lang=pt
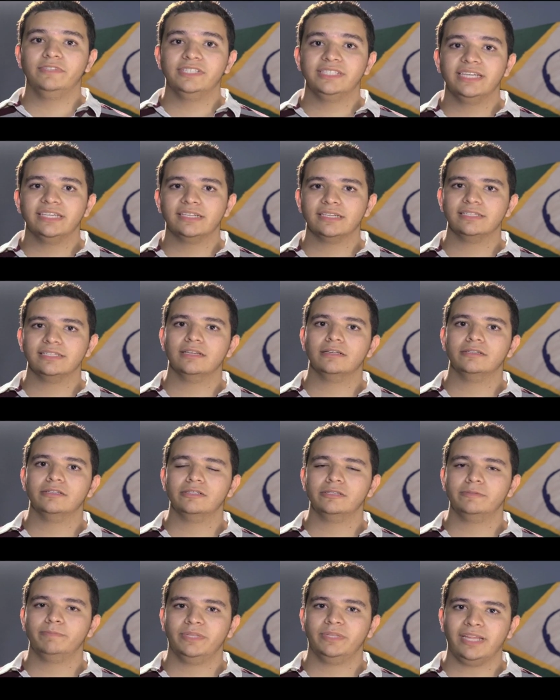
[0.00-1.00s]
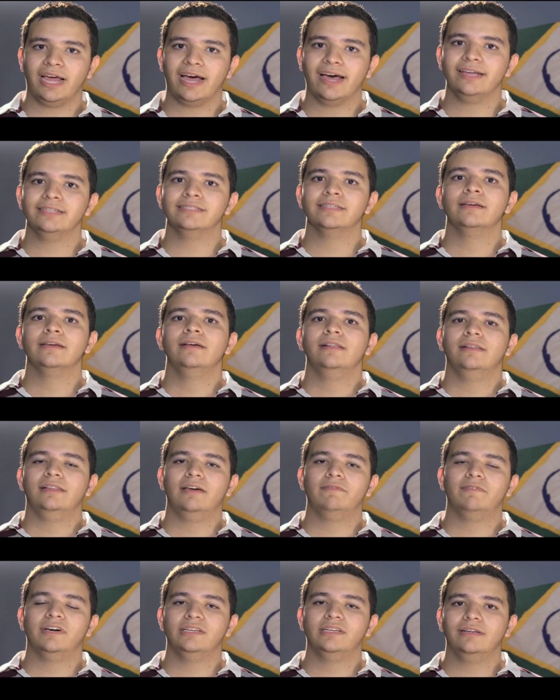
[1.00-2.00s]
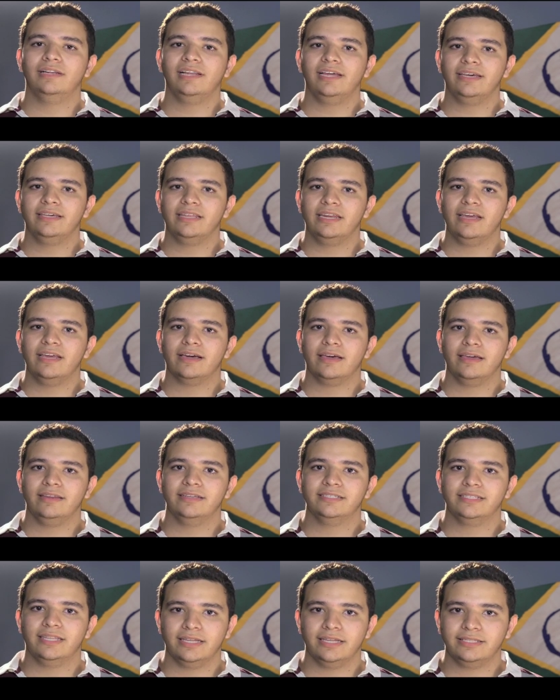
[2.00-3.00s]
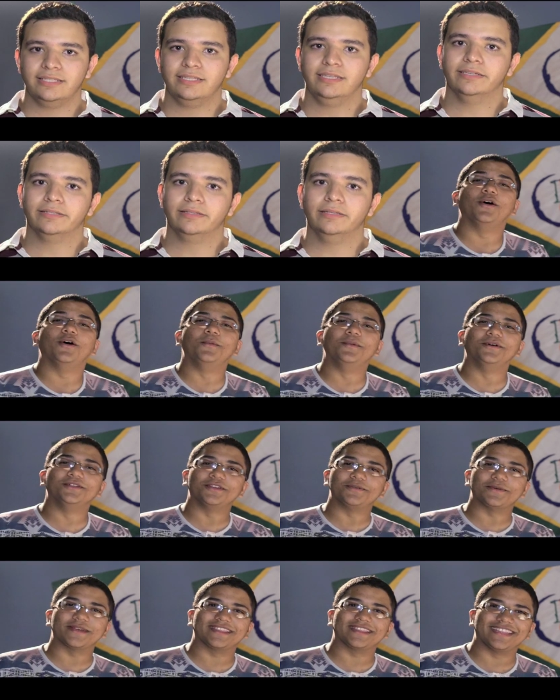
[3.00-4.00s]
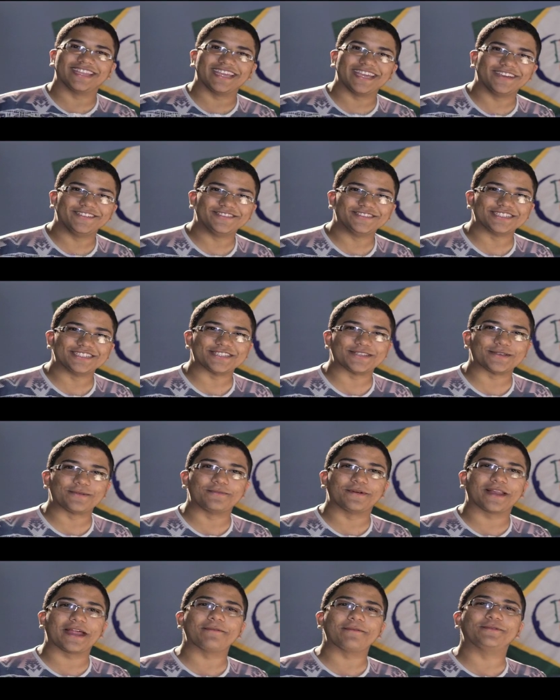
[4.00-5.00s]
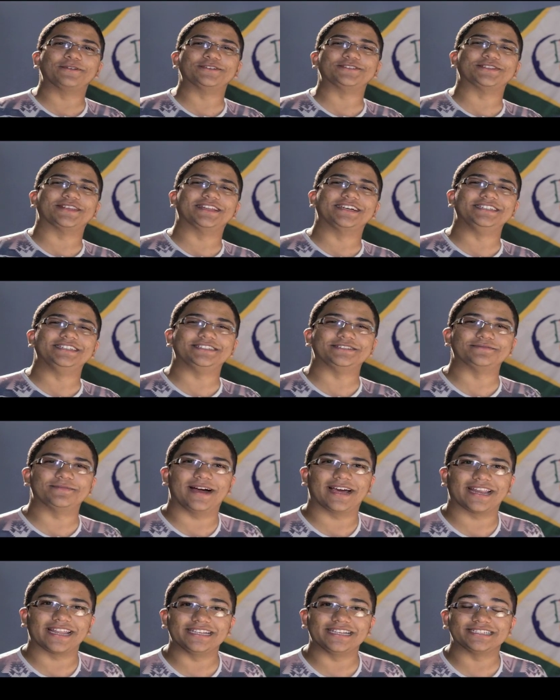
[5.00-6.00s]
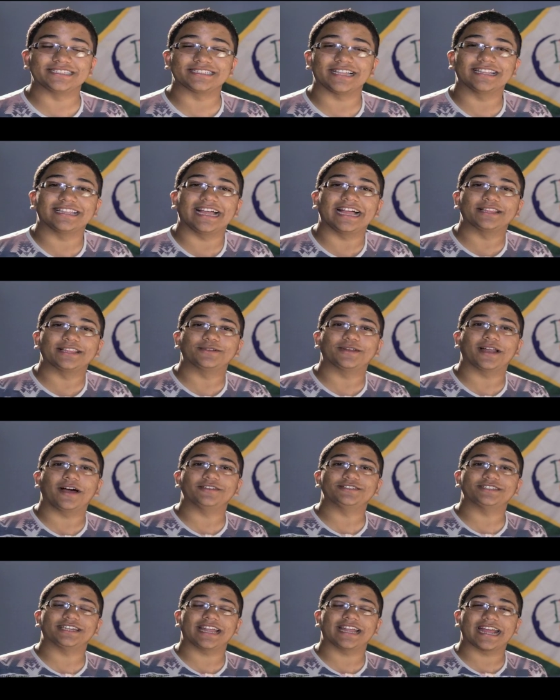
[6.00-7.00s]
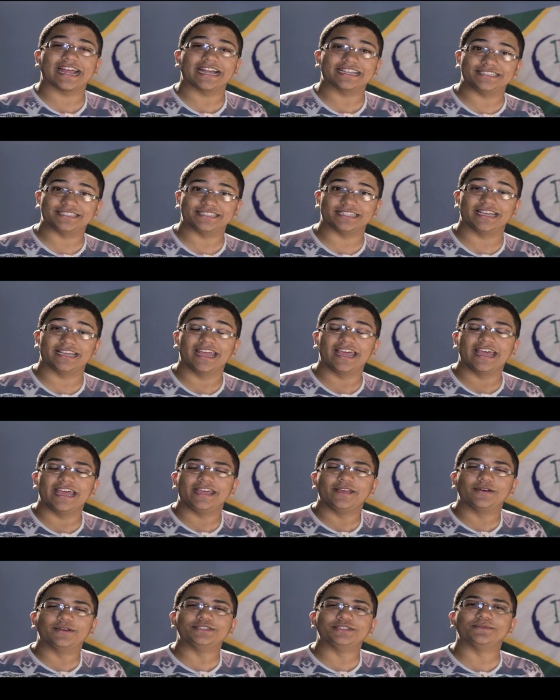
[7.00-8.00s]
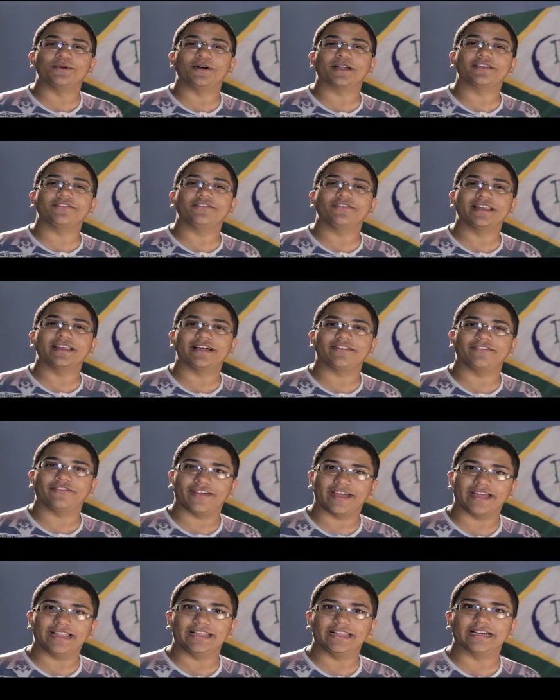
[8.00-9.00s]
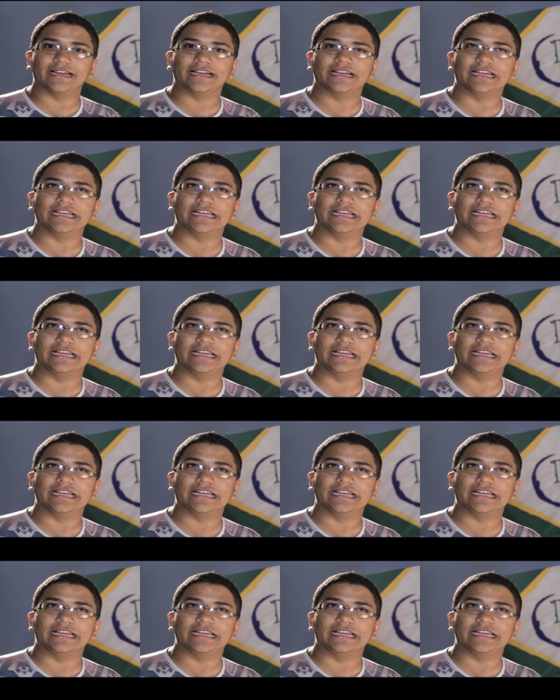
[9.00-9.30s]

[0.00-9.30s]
visitas aos hospitais, levando alegria a quem necessita. Meu nome é David, sou pré-postulante marista, natural de Aracati, e hoje moro em Vila Velha.